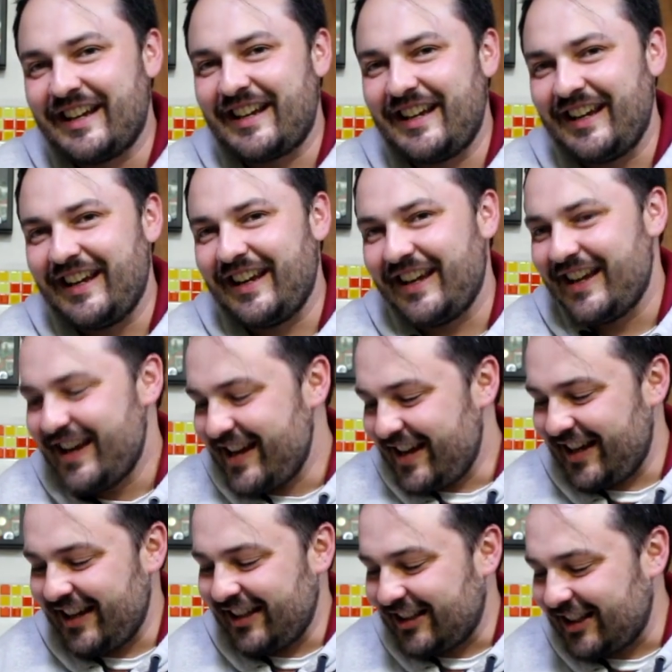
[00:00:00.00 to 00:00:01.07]

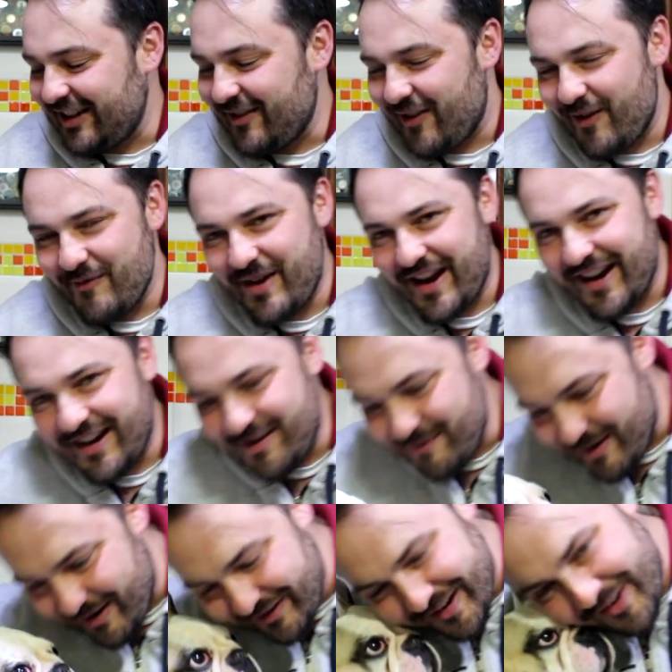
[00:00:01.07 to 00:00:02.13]
aqui entre homem e
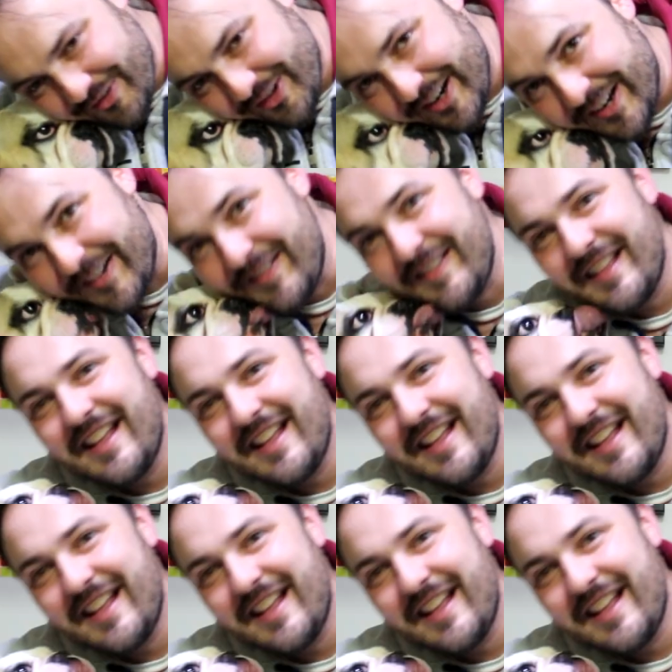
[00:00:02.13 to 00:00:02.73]
animal, né, Fran?